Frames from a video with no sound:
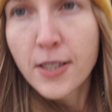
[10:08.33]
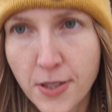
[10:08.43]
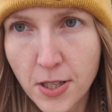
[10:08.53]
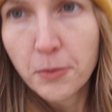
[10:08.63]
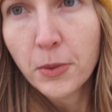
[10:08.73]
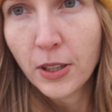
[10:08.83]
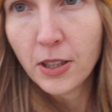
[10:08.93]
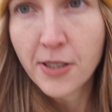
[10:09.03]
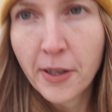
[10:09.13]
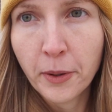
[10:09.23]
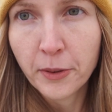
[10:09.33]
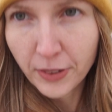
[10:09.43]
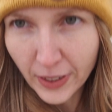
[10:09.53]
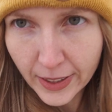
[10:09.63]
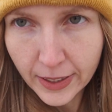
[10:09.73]
Co moje ciało
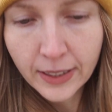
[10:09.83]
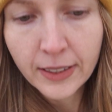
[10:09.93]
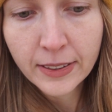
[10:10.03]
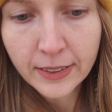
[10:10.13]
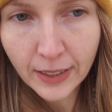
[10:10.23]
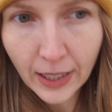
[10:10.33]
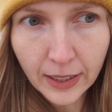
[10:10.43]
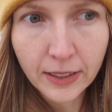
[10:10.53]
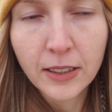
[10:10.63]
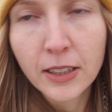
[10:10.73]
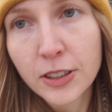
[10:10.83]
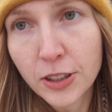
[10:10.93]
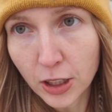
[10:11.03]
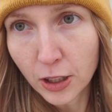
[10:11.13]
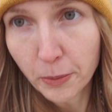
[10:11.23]
wie na
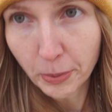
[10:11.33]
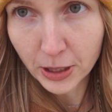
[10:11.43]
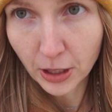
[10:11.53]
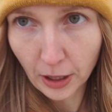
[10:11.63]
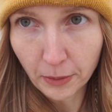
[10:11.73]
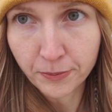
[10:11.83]
trzy kropeczki?